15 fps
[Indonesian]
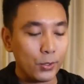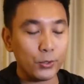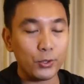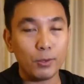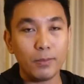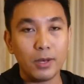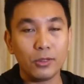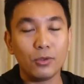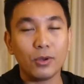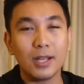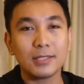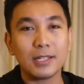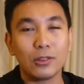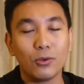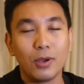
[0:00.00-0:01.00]
Untuk
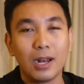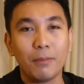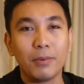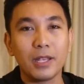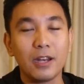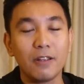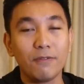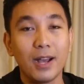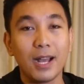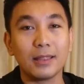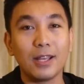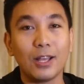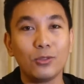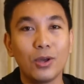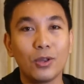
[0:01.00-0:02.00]
menentukan satu hal menjadi
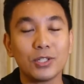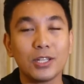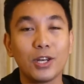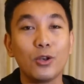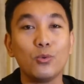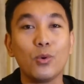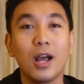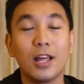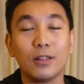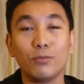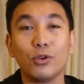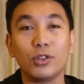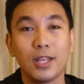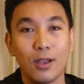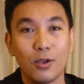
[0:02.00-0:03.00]
fakta itu harus ada dua alat
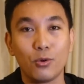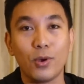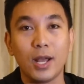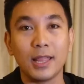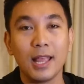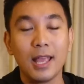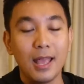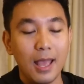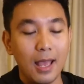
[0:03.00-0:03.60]
bukti yang kuat.